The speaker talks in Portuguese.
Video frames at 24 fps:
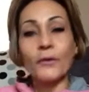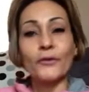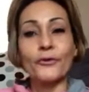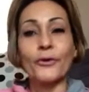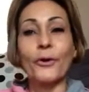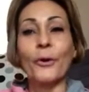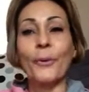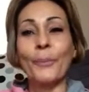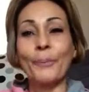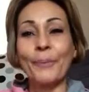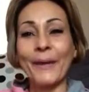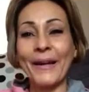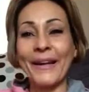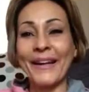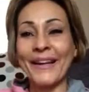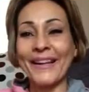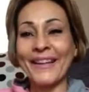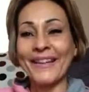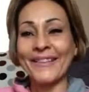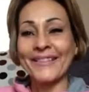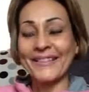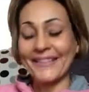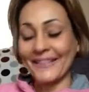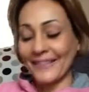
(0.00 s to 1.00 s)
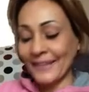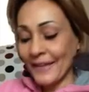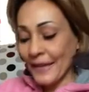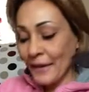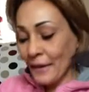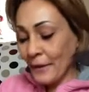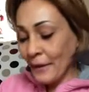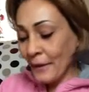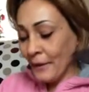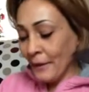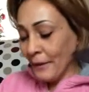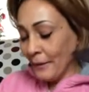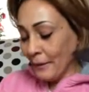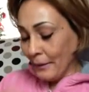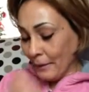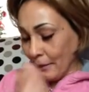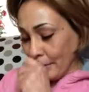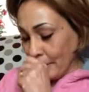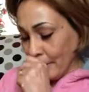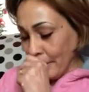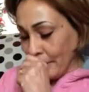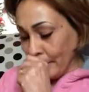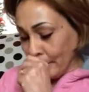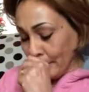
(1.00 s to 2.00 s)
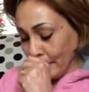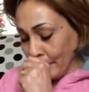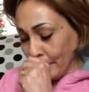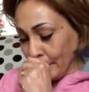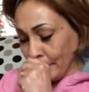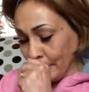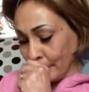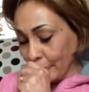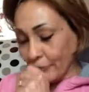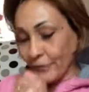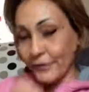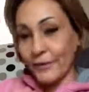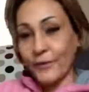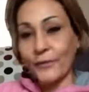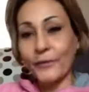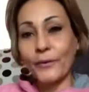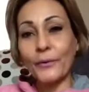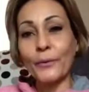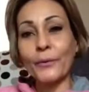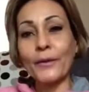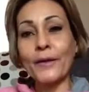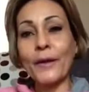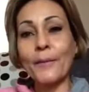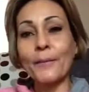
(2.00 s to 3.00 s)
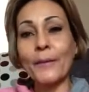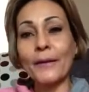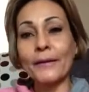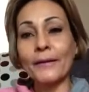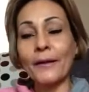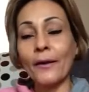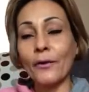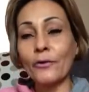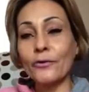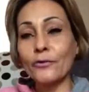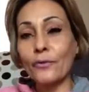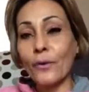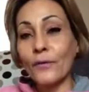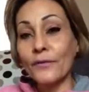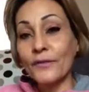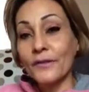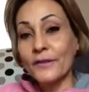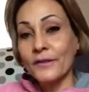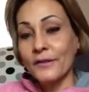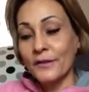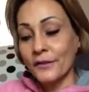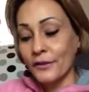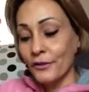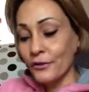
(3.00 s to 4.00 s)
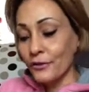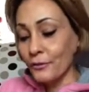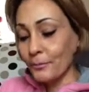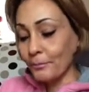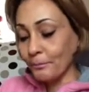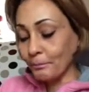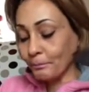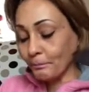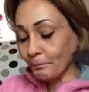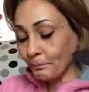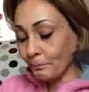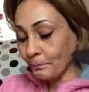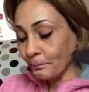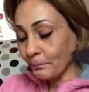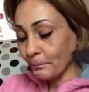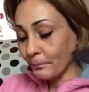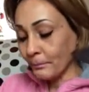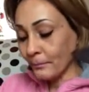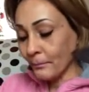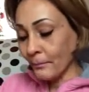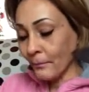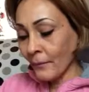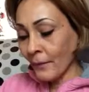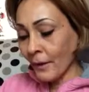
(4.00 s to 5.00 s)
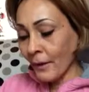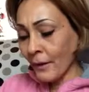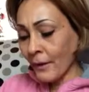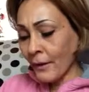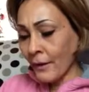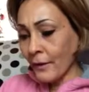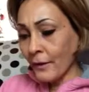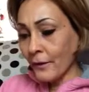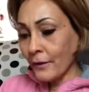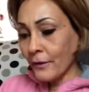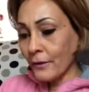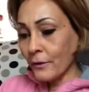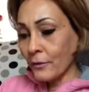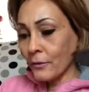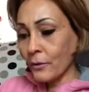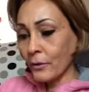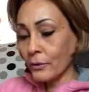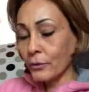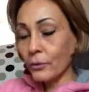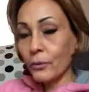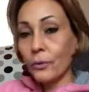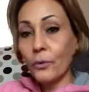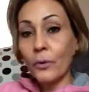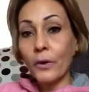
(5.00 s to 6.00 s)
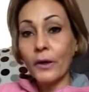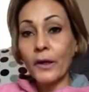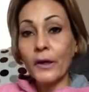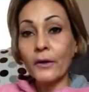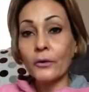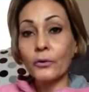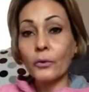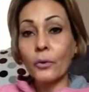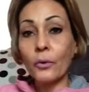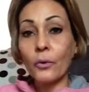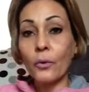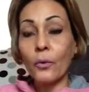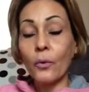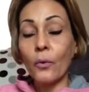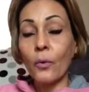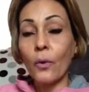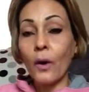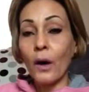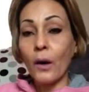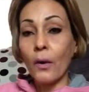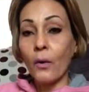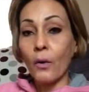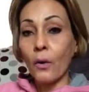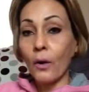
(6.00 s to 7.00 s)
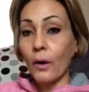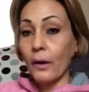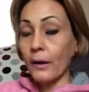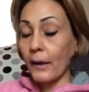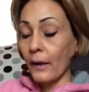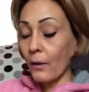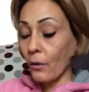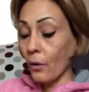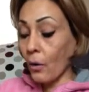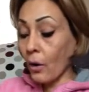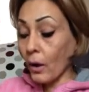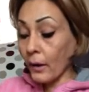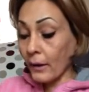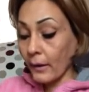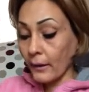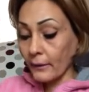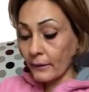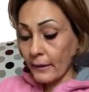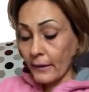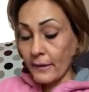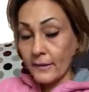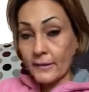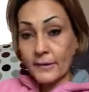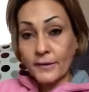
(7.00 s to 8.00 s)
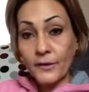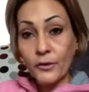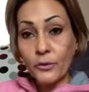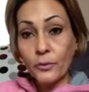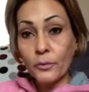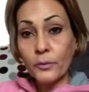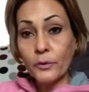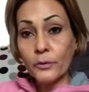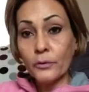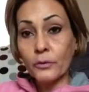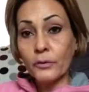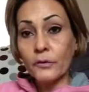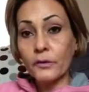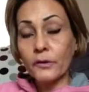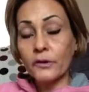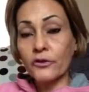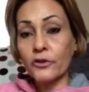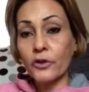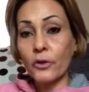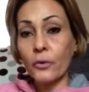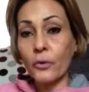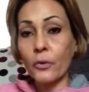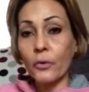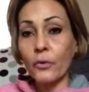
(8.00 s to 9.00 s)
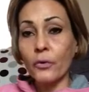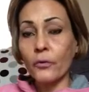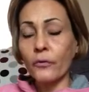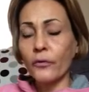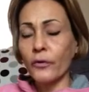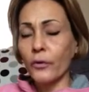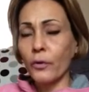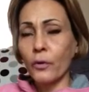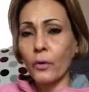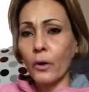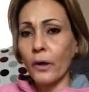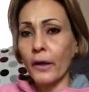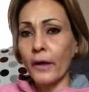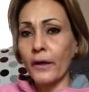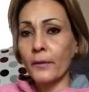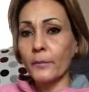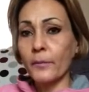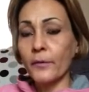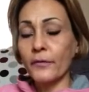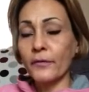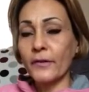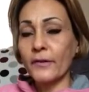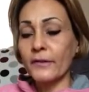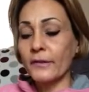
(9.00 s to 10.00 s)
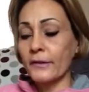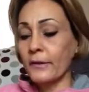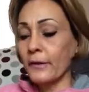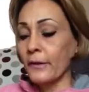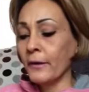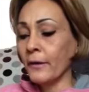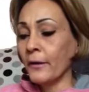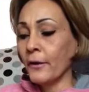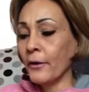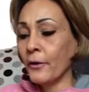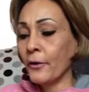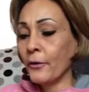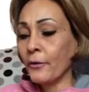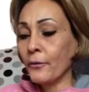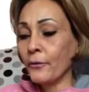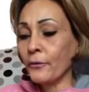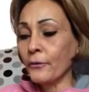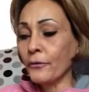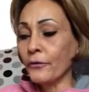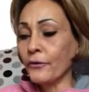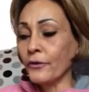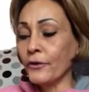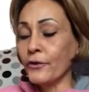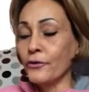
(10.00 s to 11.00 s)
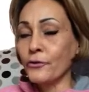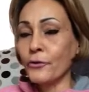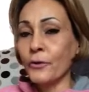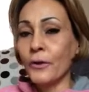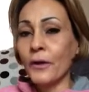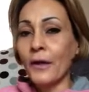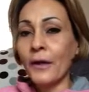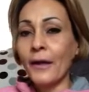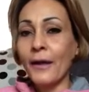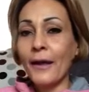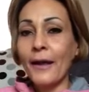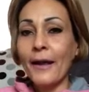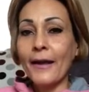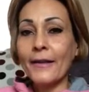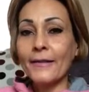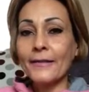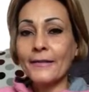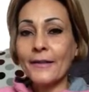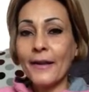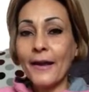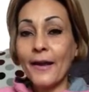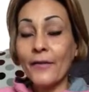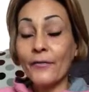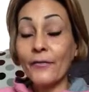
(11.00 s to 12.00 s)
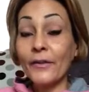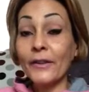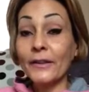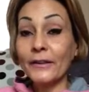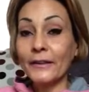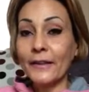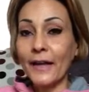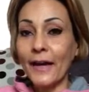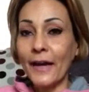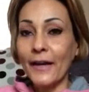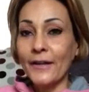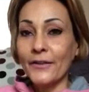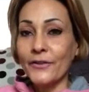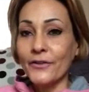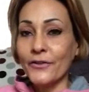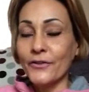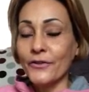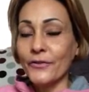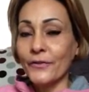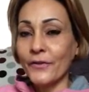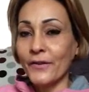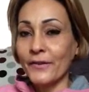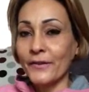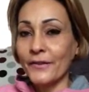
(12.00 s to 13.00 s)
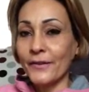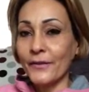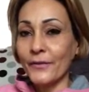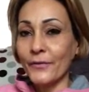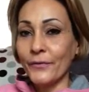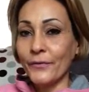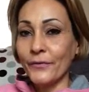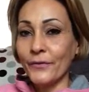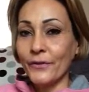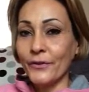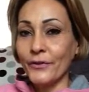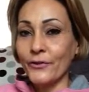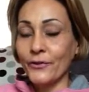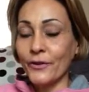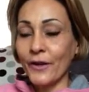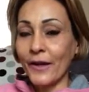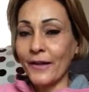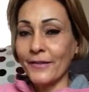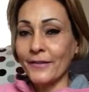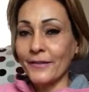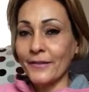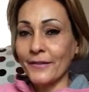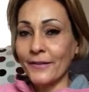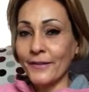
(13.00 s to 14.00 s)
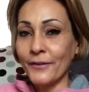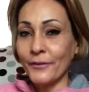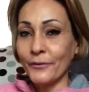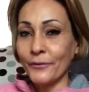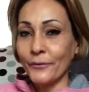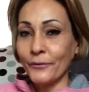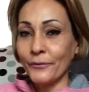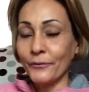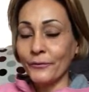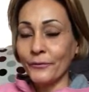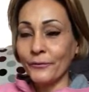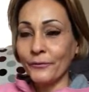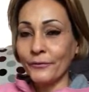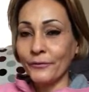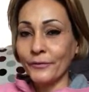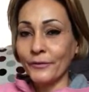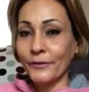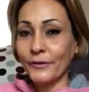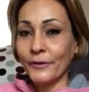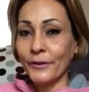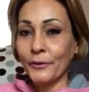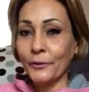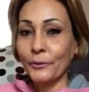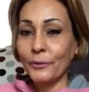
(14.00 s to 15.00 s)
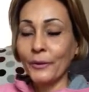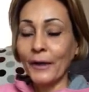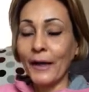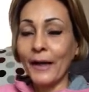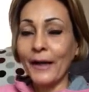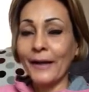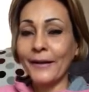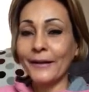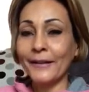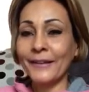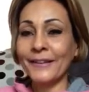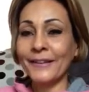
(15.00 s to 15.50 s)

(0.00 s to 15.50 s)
surpresa. Você falou que ia mandar o suicídio. E quando o correio tocou agora, agora, tem cinco minutos que chegou, eu vim correndo para fazer um vídeo. Essa é a vantagem de fazer vídeo caseiro no celular.